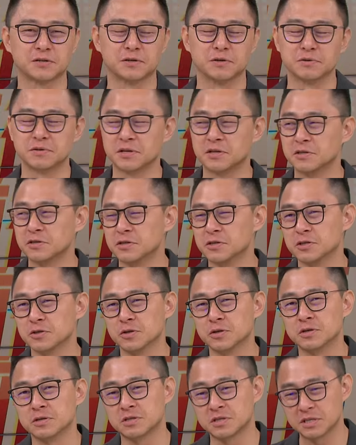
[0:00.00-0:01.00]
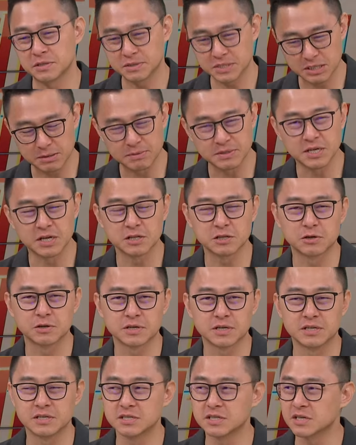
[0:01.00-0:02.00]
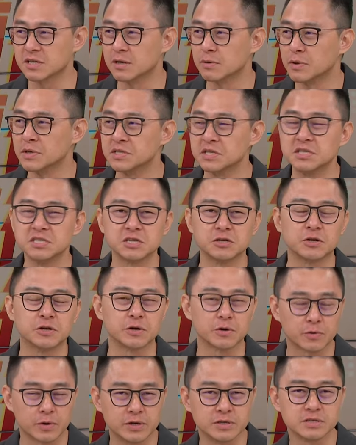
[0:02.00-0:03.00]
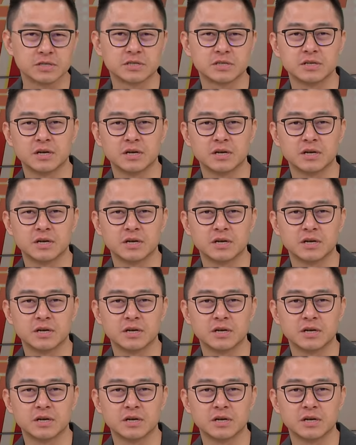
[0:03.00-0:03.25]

共同点，就是说基基本上都跟这个微晶集团有关系，